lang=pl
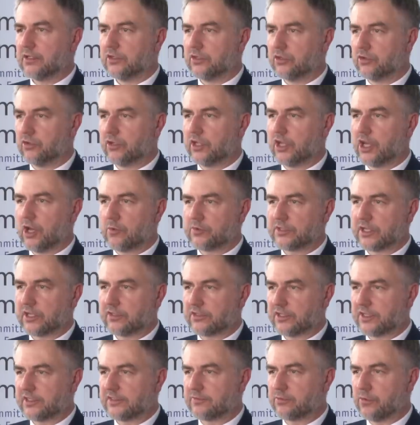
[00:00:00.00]
Drugi obszar
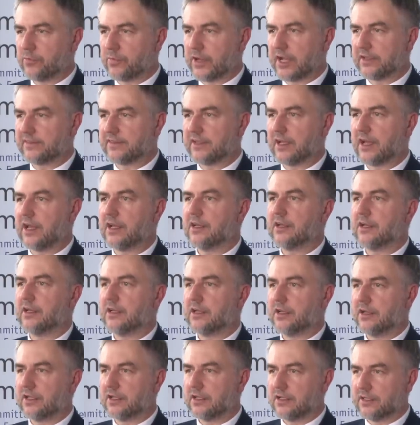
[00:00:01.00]
to jest współpraca
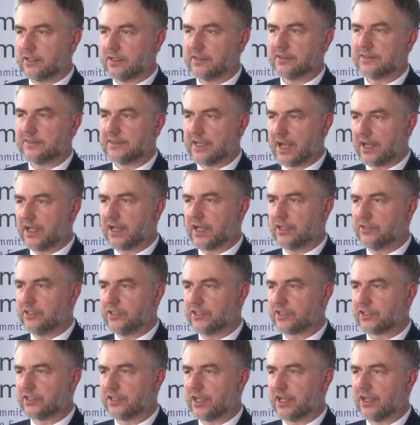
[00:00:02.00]

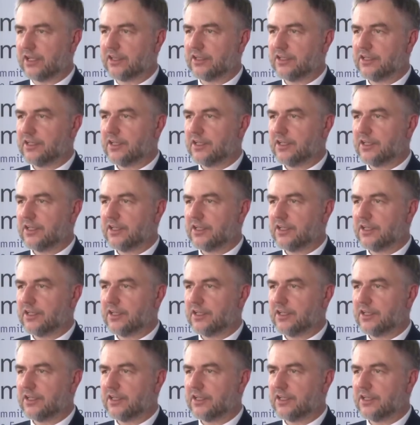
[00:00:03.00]
zagraniczna,